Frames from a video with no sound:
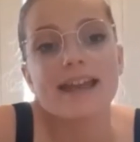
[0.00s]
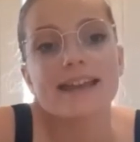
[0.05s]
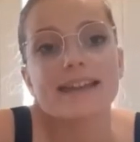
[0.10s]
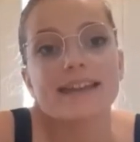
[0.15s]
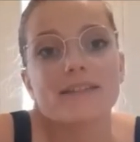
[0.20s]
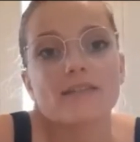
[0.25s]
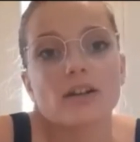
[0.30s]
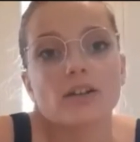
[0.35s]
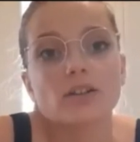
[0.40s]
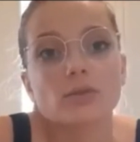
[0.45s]

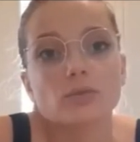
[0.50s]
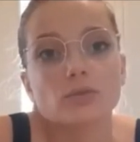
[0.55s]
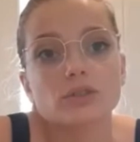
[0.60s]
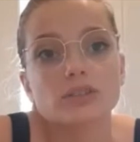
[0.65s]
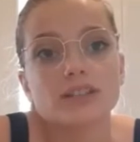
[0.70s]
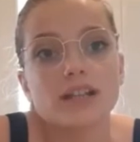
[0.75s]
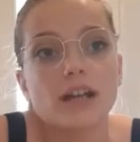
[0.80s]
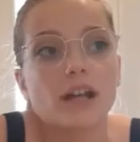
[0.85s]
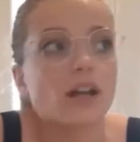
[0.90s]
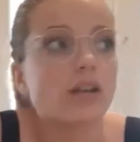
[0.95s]
che vado a
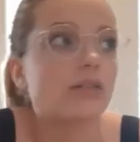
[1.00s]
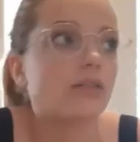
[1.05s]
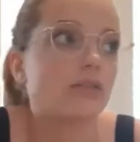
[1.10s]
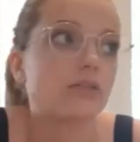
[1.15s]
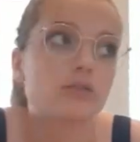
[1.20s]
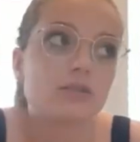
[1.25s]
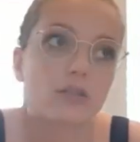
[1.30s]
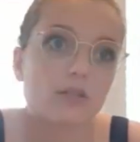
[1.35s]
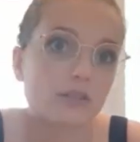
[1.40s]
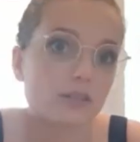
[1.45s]
buttare, non
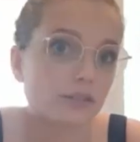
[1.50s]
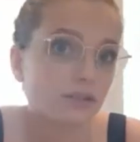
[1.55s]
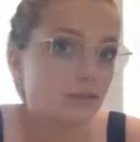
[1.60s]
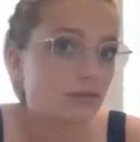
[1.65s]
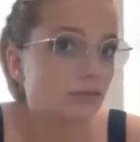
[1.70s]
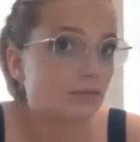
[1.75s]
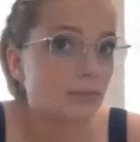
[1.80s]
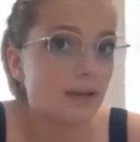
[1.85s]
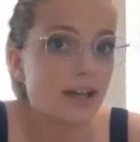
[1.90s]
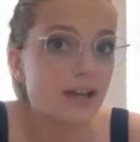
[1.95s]
lo so,
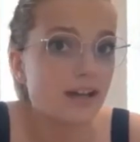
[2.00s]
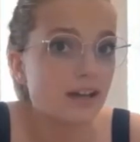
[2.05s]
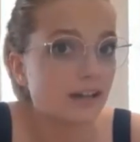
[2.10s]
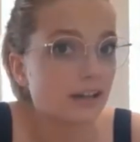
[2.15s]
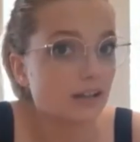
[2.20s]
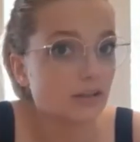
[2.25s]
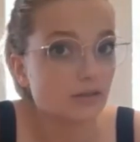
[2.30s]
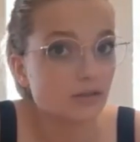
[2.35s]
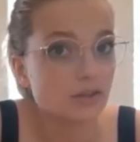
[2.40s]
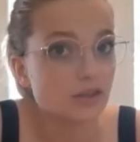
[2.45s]
secondo me
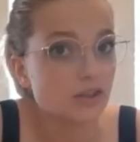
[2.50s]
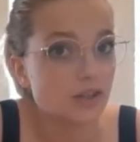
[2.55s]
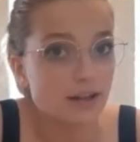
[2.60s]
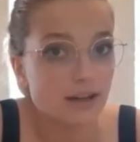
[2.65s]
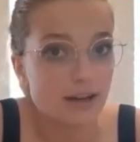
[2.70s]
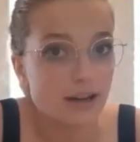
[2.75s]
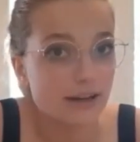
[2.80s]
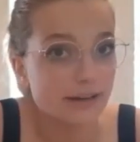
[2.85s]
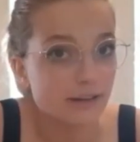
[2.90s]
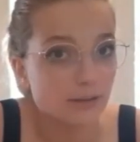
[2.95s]
anche 12
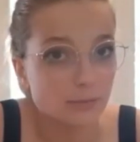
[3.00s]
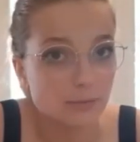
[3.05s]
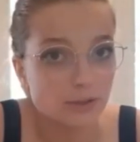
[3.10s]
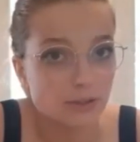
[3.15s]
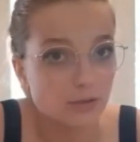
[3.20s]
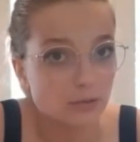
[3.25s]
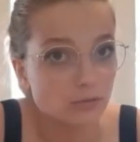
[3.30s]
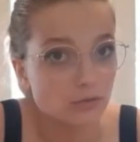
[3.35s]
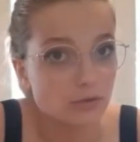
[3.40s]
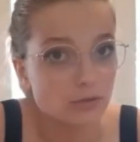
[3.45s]
all'anno,
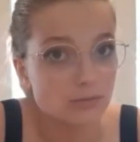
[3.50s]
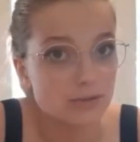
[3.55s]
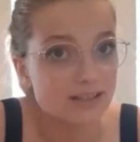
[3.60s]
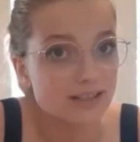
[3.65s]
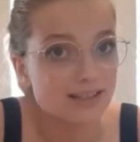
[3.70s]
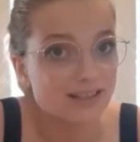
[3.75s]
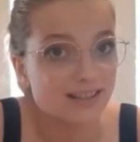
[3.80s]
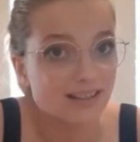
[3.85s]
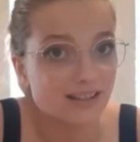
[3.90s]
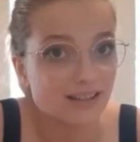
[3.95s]
perché uno al
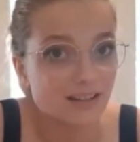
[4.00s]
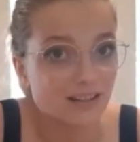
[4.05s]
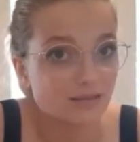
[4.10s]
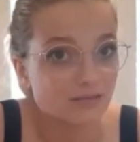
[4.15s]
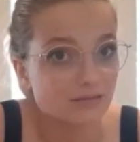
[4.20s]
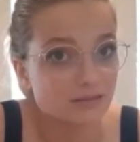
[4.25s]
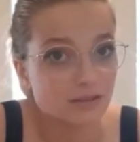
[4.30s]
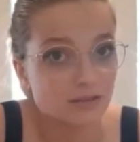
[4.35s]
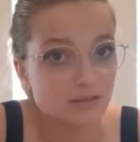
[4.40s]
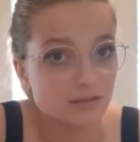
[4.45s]
mese sarà,
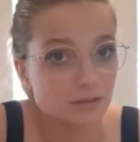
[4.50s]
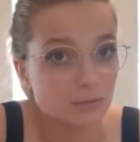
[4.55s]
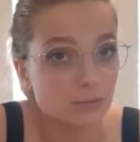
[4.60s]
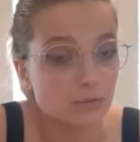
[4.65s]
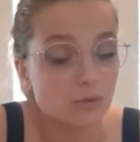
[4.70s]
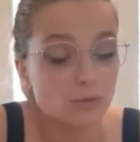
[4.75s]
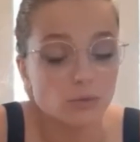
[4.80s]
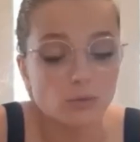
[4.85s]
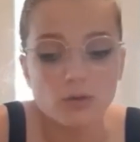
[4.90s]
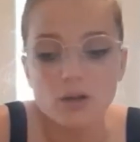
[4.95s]
se non di
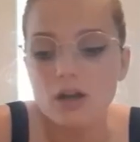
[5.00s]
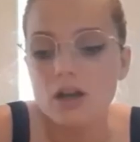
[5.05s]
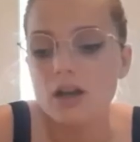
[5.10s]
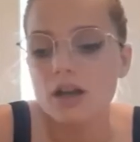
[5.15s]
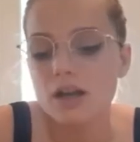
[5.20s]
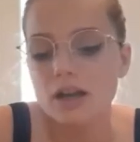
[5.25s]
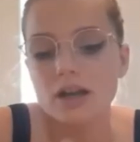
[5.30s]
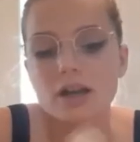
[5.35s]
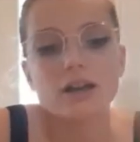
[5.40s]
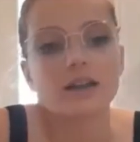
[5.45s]
più.
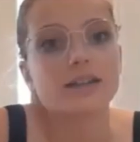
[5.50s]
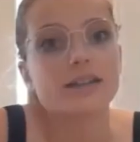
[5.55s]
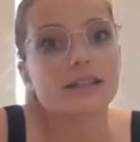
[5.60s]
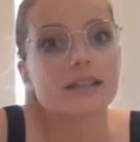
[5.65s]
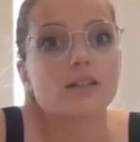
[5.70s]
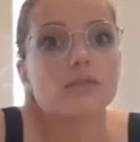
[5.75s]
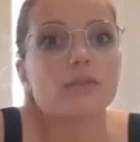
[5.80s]
Se lo